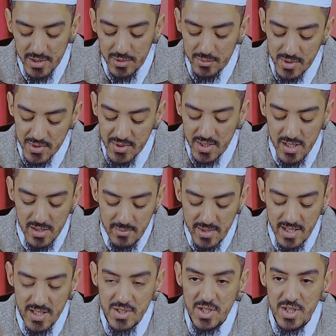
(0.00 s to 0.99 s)
قد وصل
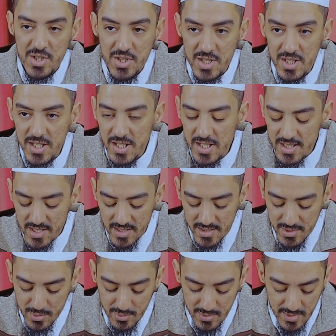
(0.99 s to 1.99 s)
مع جيشه إلى
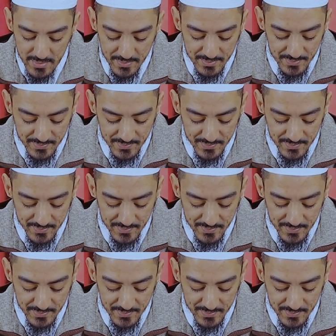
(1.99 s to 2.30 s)
الغزوة